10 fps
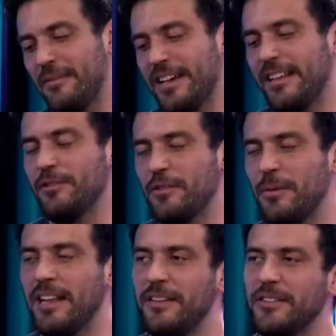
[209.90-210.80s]
a verdade foi
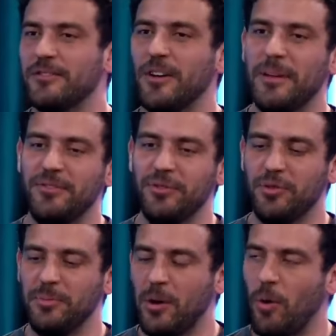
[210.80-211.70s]
uma live só, mas o
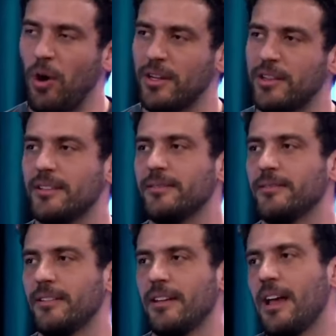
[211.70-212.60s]
YouTube corta.
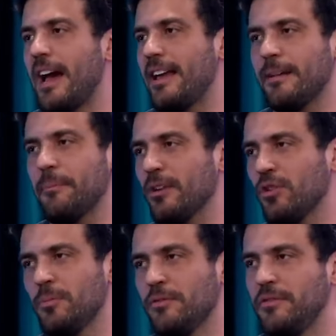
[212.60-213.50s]
Aí é que
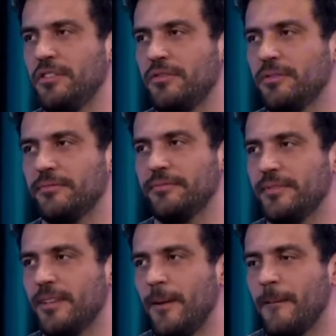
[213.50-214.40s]
matou meu vídeo.
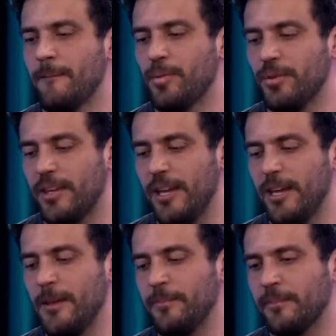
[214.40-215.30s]

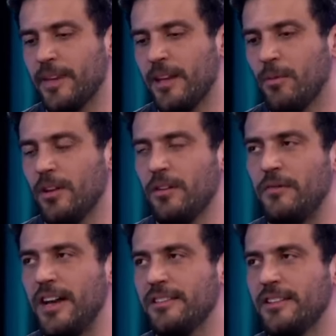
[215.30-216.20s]
Porque
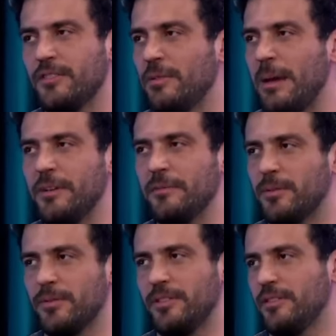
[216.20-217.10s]
quando faz isso, não é a
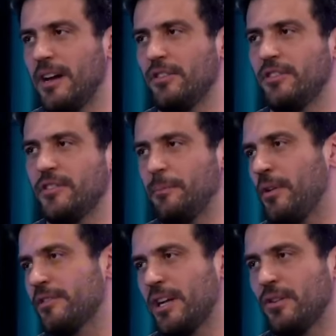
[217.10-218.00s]
mesma coisa. Aí eu tive que
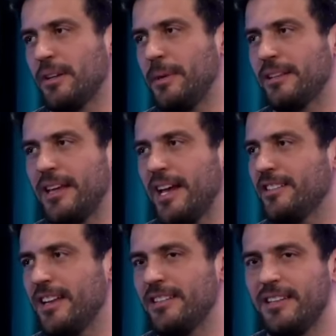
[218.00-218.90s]
postar outra
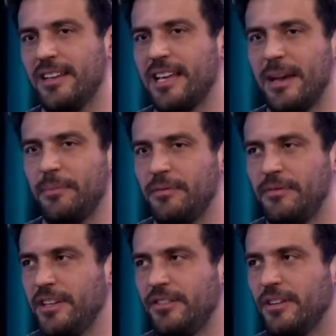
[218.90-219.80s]
metade, aí você quebra o
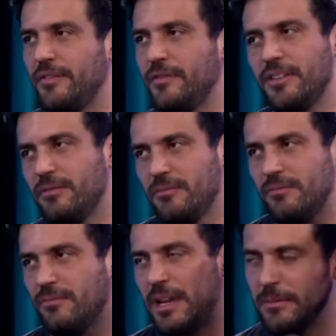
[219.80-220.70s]
vídeo, aí fica
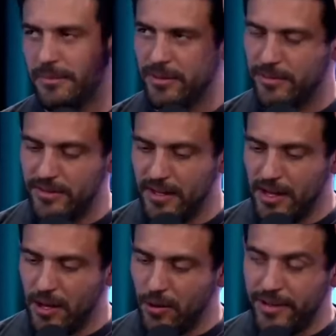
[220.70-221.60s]
um... não é a mesma coisa.
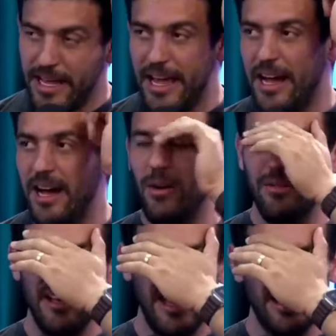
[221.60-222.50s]
O
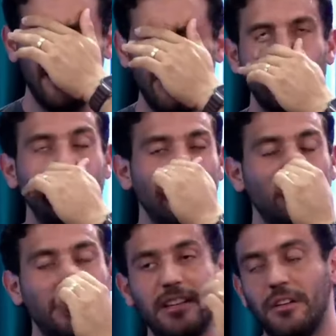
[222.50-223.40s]
ideal é que eu
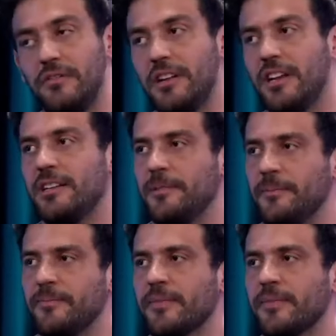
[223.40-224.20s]
tivesse feito ele offline.